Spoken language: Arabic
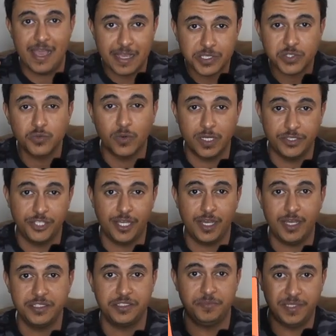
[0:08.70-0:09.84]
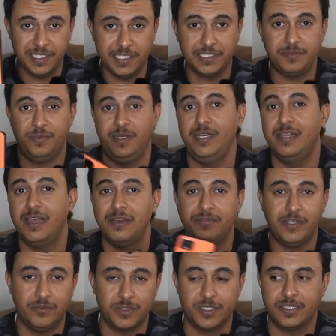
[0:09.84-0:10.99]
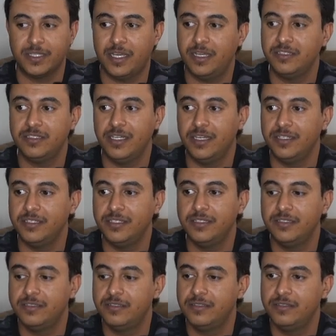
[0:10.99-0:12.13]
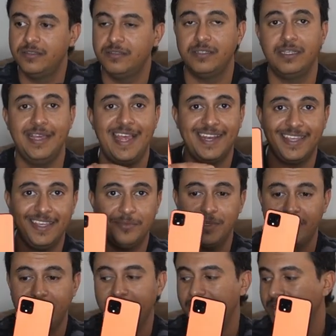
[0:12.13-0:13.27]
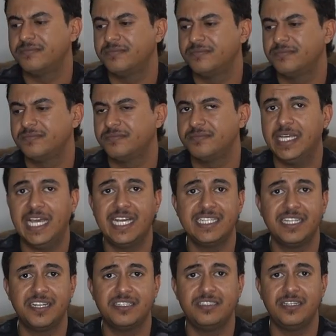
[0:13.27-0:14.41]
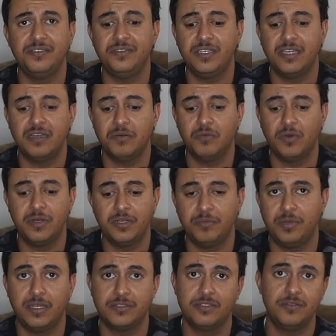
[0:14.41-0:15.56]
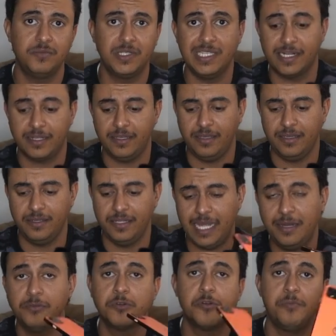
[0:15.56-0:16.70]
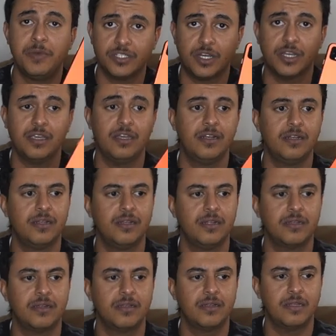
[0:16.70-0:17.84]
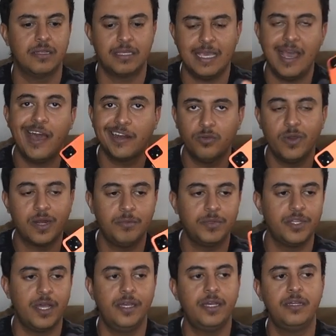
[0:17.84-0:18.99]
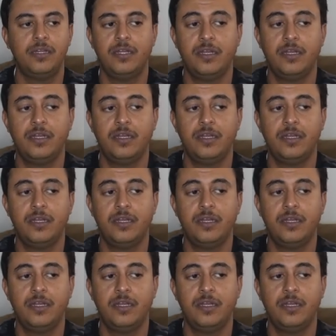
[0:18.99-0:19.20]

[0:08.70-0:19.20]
اسوء جهاز بالنسبة لي ل 2019 يعني هالقيمة ذي اقدر اشتري فيها ون بلس يمكن يريحني على يكون مشاكل كهاردوير البداية